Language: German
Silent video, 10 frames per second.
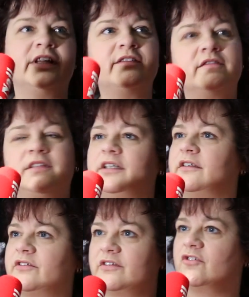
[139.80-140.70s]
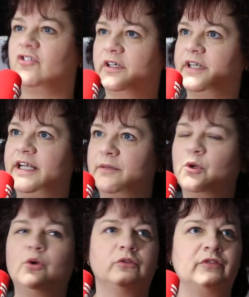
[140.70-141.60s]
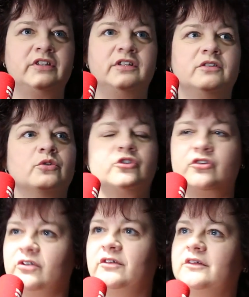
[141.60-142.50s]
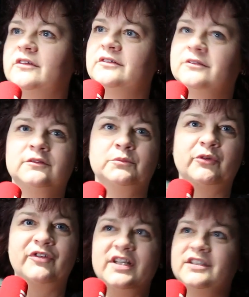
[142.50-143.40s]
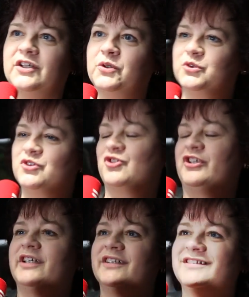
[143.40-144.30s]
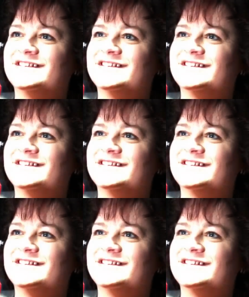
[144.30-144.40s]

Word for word: jetzt hier sitze ich hier in der Limo und werde hier durch Morfelden gekutschiert.